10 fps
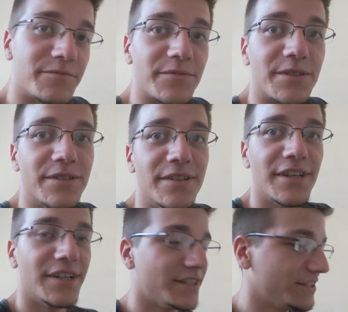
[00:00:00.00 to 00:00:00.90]
Ne?
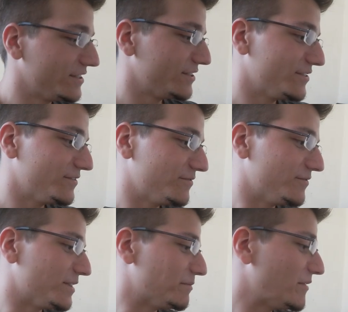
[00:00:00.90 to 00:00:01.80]

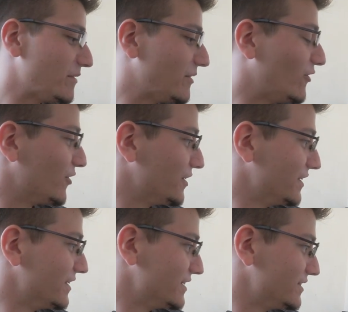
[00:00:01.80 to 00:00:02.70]
Warte, machen wir mal
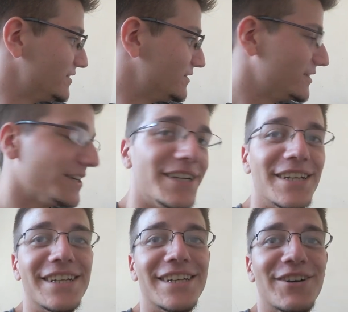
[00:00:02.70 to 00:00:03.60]
on.
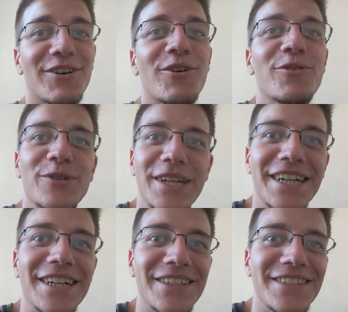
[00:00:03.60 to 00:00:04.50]
Oh
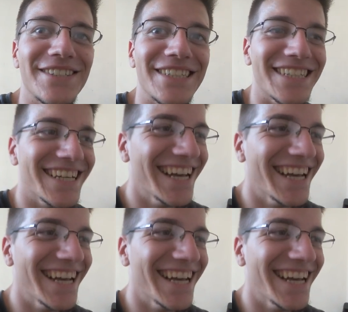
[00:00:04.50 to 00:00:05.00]
ja. Ne?